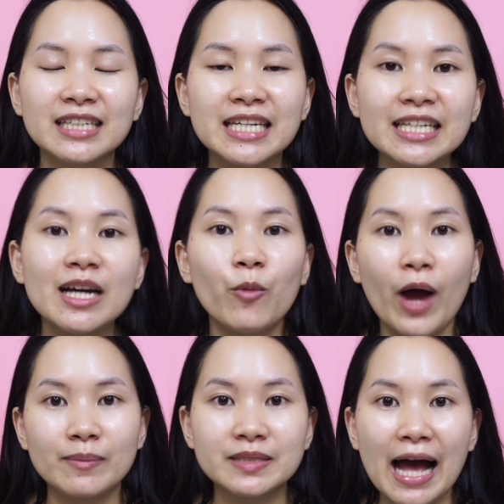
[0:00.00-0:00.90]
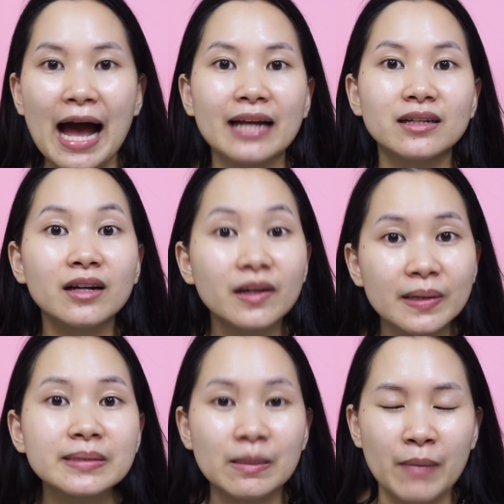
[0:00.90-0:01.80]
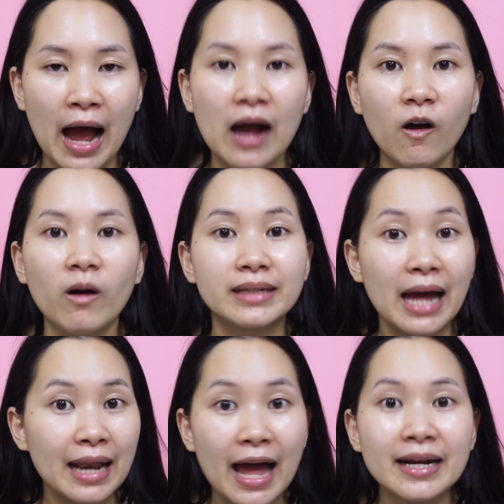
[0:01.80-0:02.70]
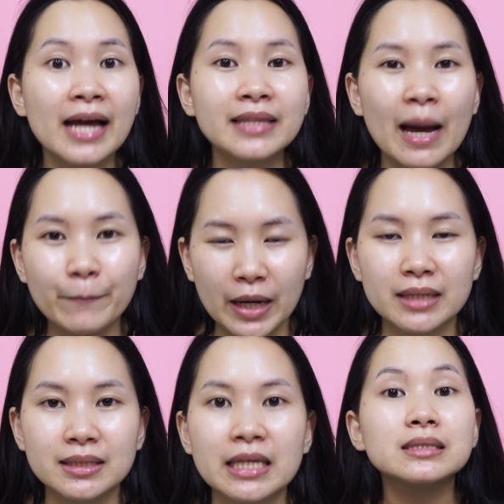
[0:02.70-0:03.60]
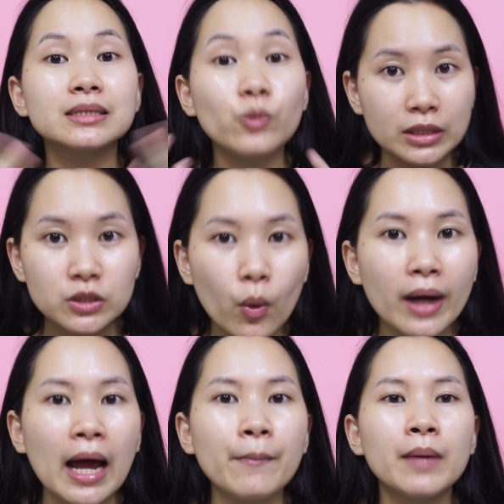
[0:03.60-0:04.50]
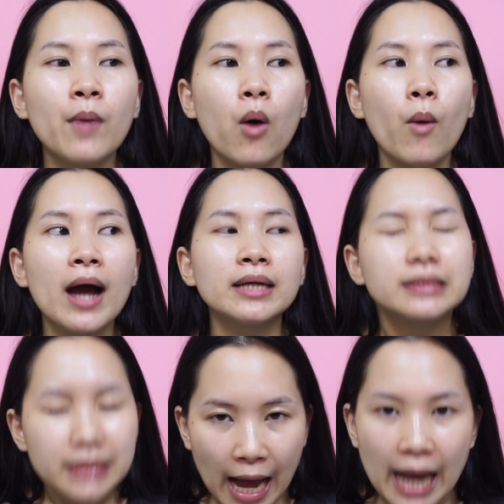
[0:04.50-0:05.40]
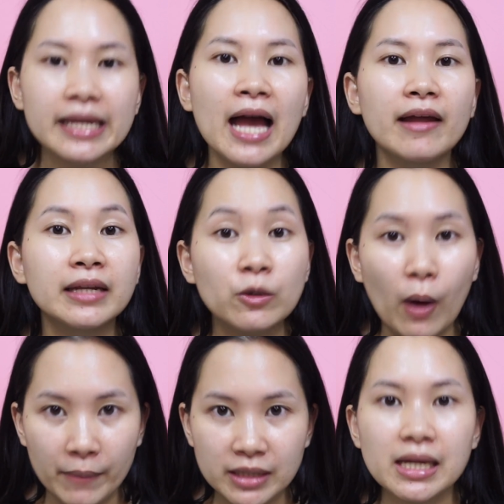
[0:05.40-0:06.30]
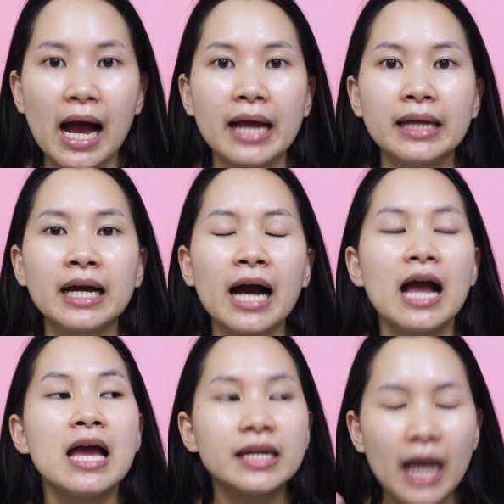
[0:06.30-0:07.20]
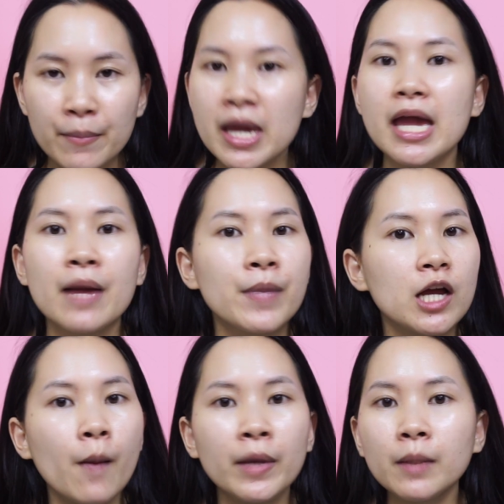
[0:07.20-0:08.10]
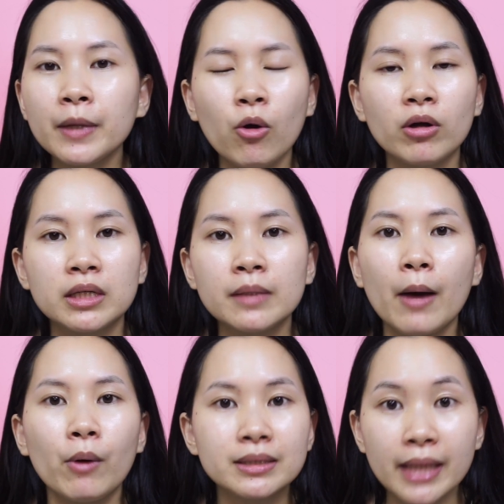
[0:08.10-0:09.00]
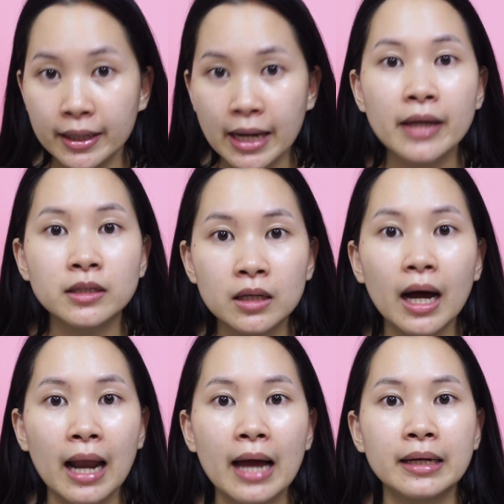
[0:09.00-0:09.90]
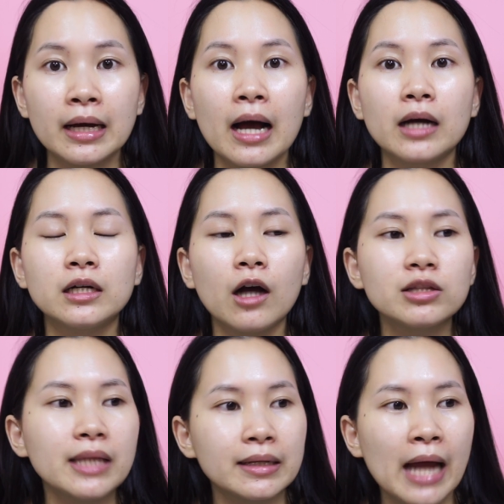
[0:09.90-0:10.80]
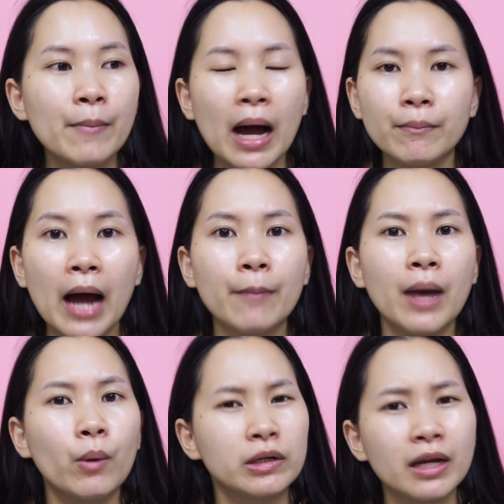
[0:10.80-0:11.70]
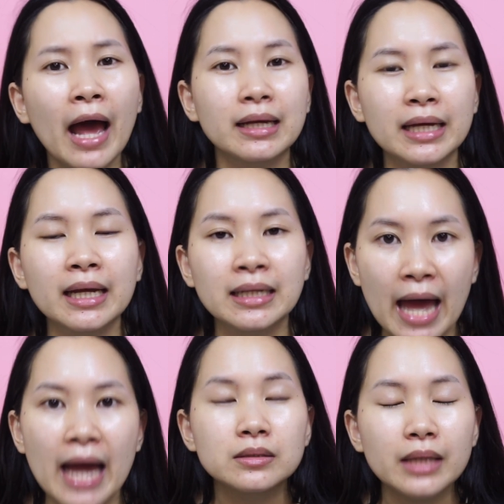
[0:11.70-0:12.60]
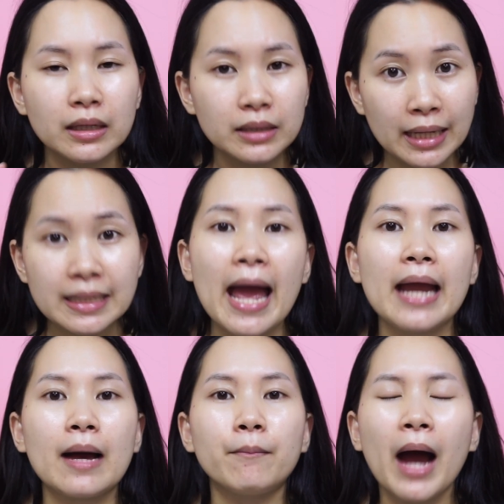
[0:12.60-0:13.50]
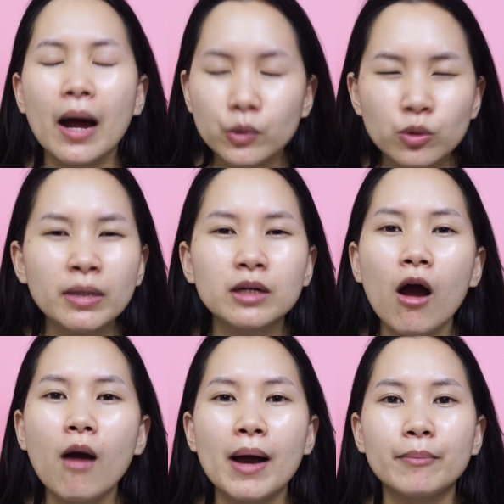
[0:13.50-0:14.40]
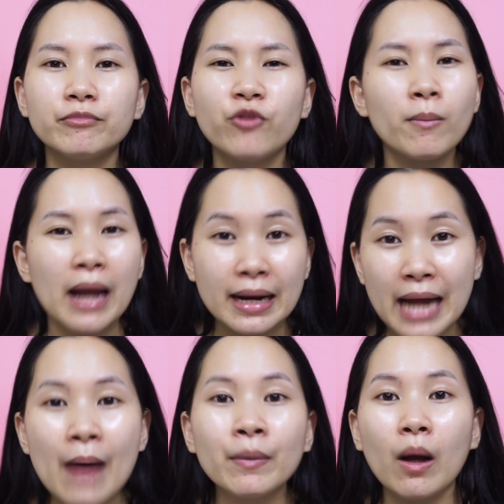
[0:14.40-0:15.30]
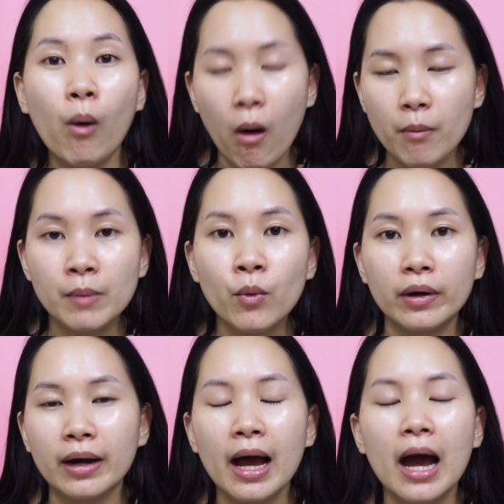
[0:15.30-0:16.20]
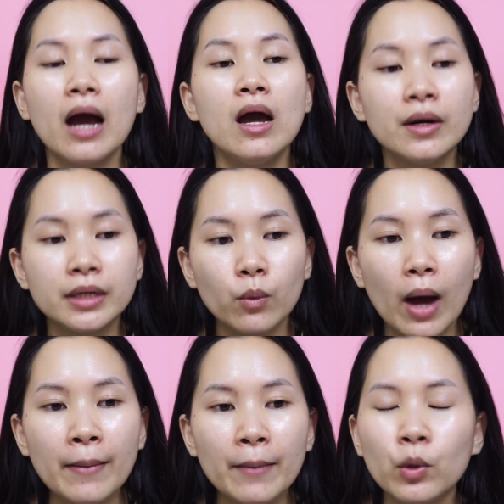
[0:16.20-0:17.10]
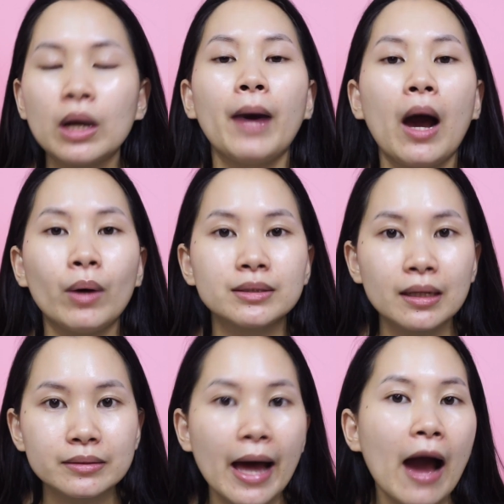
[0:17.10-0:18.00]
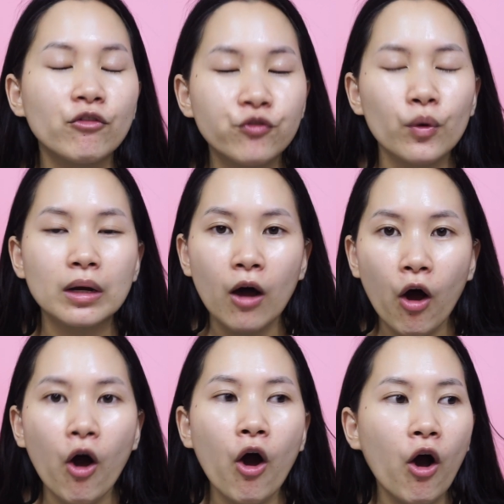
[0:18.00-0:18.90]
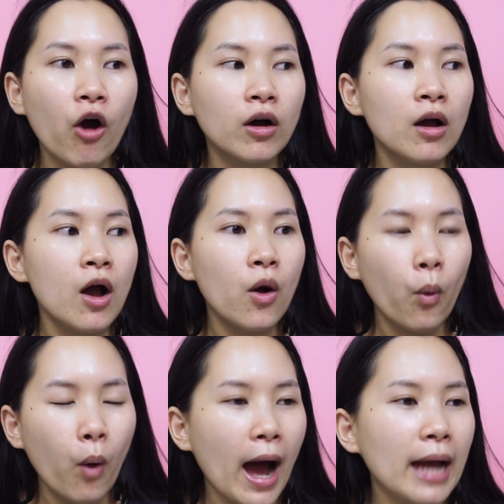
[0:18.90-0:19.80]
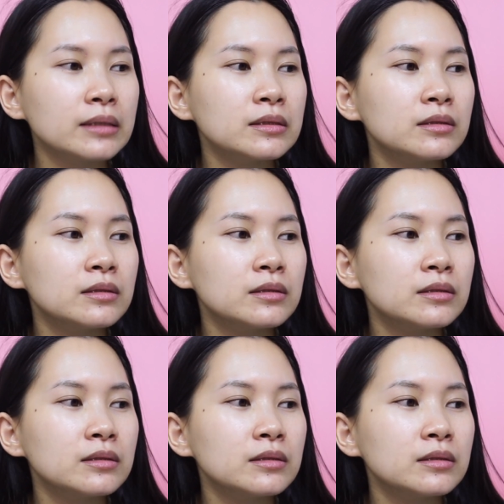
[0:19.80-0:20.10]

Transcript: ที่ทำความสะอาด เครื่องสำอางก่อนการล้างหน้าตามปกติ ส่วนตัวนะเมย์มองว่าใช้อะดีกว่าไม่ใช้นะคะ อย่างเมย์เองเมย์ก็ไม่ได้เป็นคนที่แบบว่าแต่งหน้าเยอะอะไรนะคะ คือก็แต่งหน้าบางๆ บางวันก็ทาแค่กันแดดแต่คือกันแดดอะบางรุ่นมันก็แบบโฟมล้างหน้ามันเอาออกไม่หมดนะคะ หรือว่าแบบมลภาวะต่างๆฝุ่นละอองควัน